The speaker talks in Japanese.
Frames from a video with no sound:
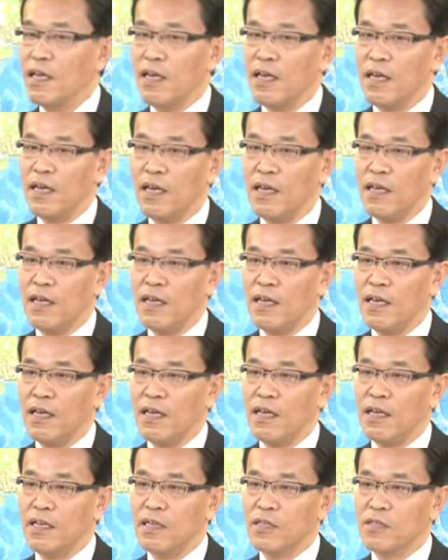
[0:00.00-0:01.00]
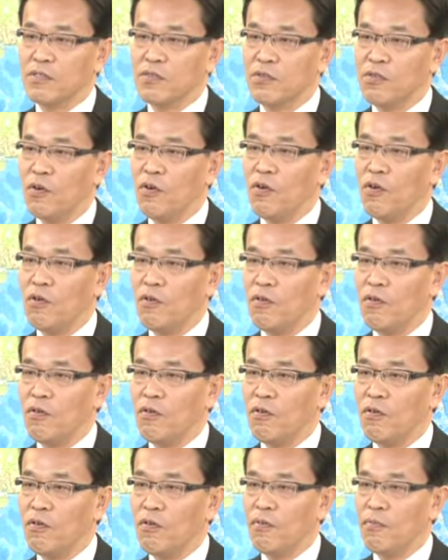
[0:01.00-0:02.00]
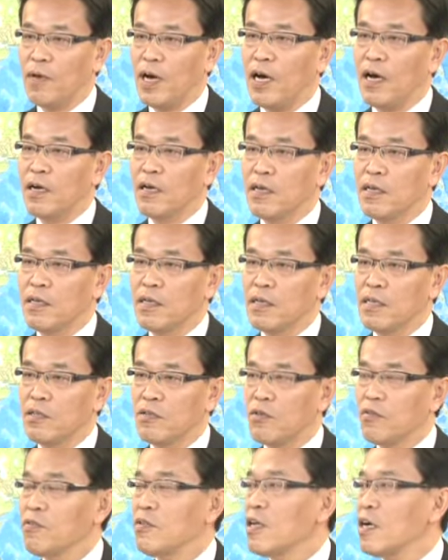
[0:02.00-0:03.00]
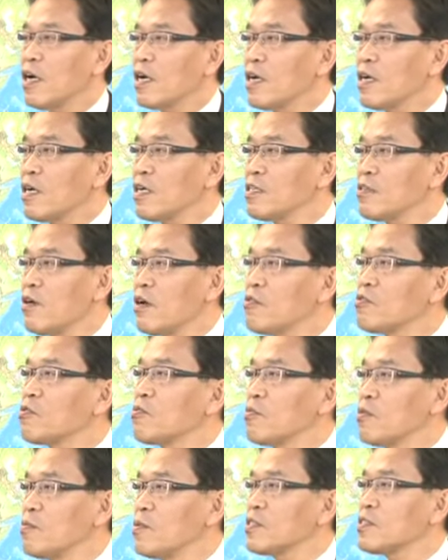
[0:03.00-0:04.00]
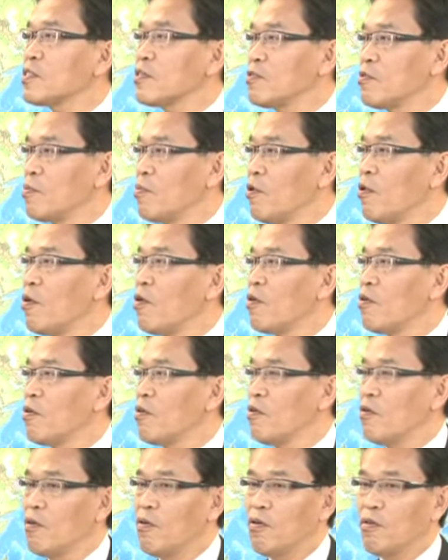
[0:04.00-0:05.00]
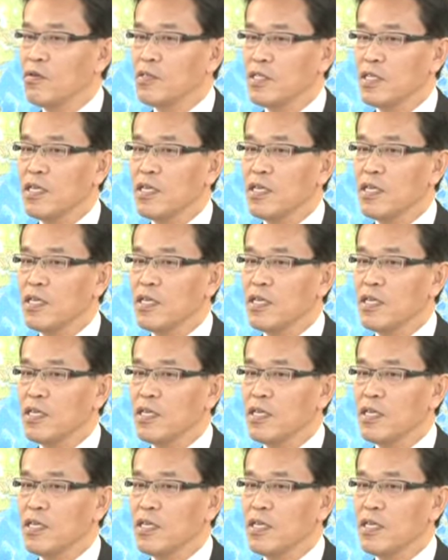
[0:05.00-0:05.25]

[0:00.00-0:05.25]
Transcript: えー、そのまあいろいろな考え方はあると思いますけれども、